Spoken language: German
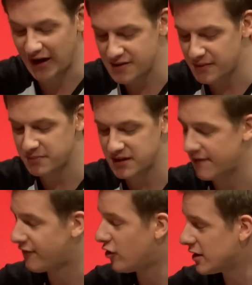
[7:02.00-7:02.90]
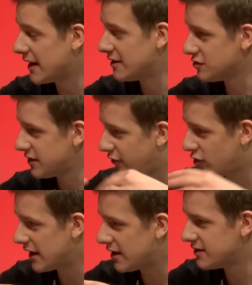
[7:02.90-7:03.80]
weil man mit den Vorgängern, also die
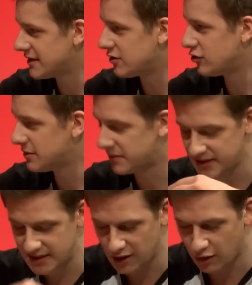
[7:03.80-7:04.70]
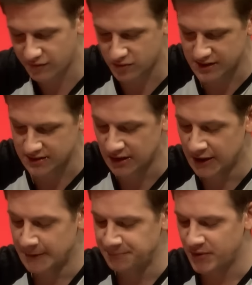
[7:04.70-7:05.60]
Vorgängersachen konnte man nicht darauf nutzen
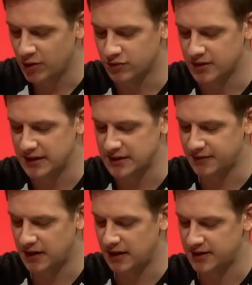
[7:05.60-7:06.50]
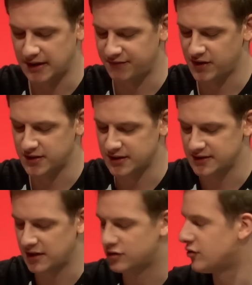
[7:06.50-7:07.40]
und es war hat einfach
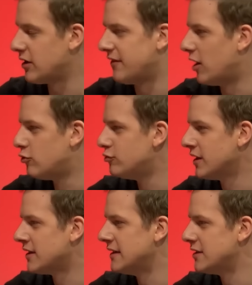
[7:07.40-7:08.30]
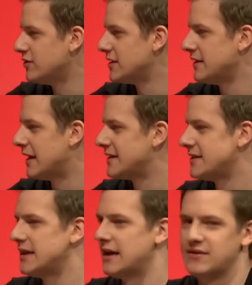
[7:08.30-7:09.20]
nicht, der Controller war auch unhandlich und deswegen hat
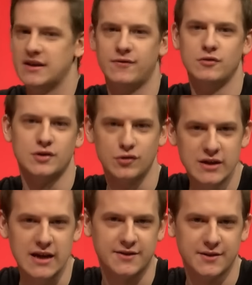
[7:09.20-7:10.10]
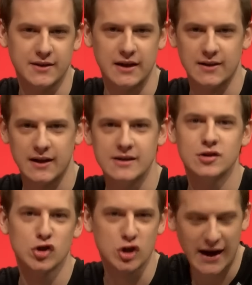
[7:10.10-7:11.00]
das Ding einfach nicht funktioniert. Ja,
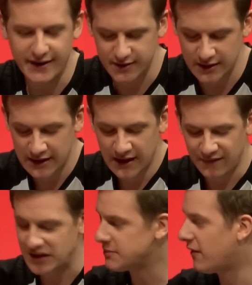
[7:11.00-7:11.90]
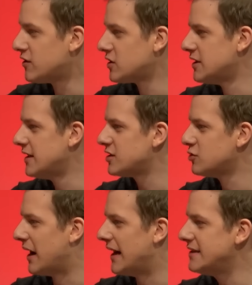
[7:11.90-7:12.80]
also schade. Was aber funktioniert, ist
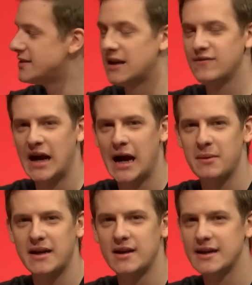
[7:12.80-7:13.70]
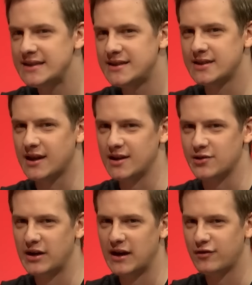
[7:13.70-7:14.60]
Nummer 1, denn denn wir haben einen richtig geilen
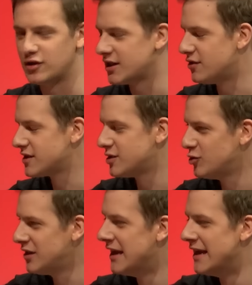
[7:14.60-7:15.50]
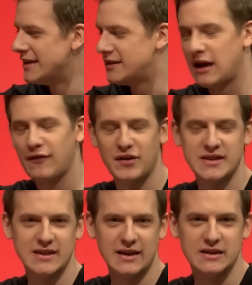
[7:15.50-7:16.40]
Trailer für euch rausgesucht. Der
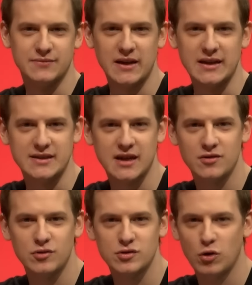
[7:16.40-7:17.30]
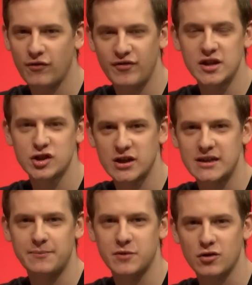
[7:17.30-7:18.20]
fetzt alles weg. Ich sag nur, so viel
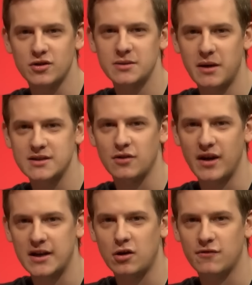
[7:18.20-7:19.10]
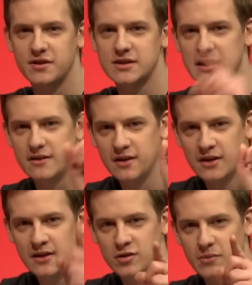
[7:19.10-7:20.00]
Shit habt ihr noch niemals auf einen Haufen gesehen.
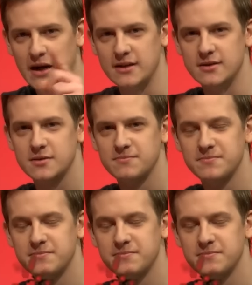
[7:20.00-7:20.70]
Nummer 1.